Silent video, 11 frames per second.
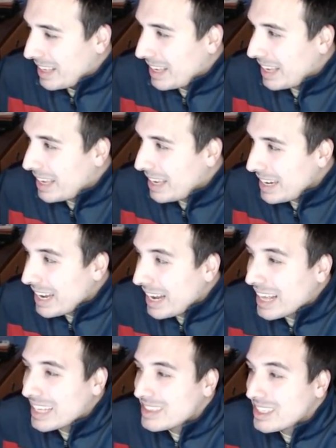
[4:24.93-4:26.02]
Era el
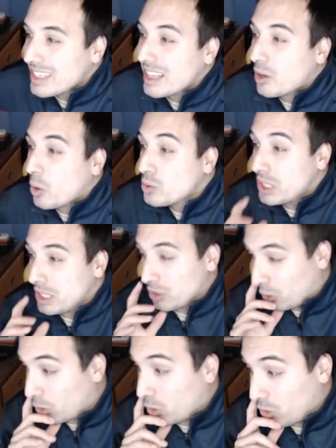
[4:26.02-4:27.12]
hat-trick de Coutinho,
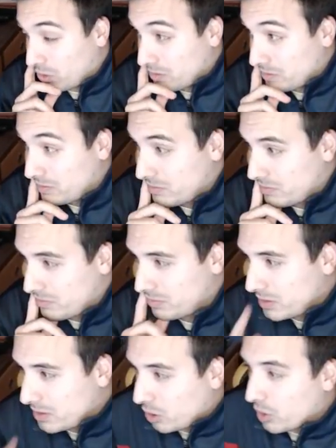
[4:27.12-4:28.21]
loco.
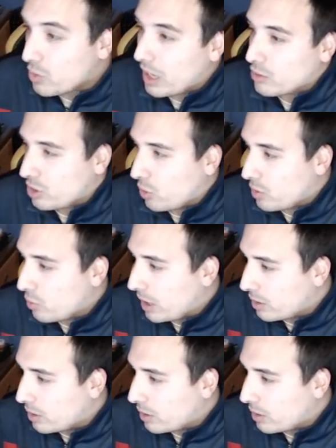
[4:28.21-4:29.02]
Se lo anularon, se lo anularon.